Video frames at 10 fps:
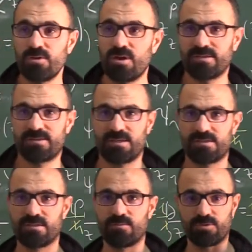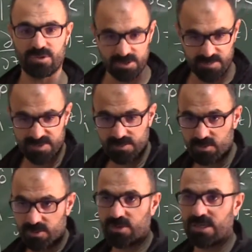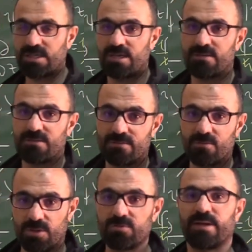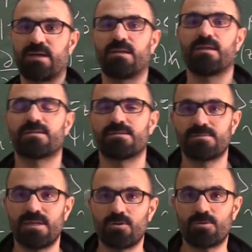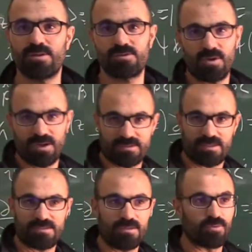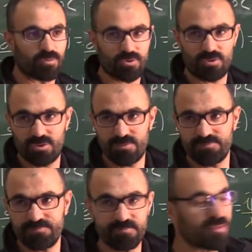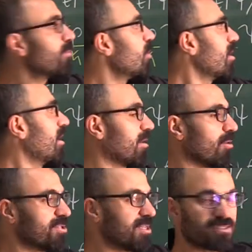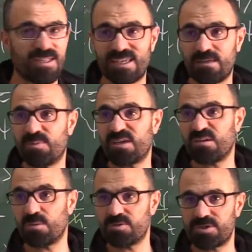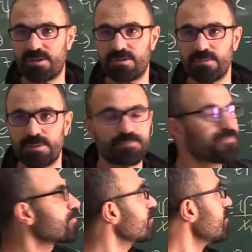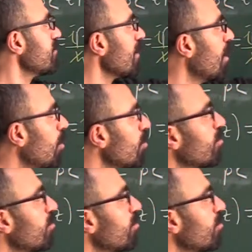katsayısını bulacağız. Biz bunu geçen kuantum mekaniği dersimizde normalizasyon katsayısını bulmuştuk. 1 bölü karekök içerisinde 2 pi gibi bir şeydi değil mi? Onu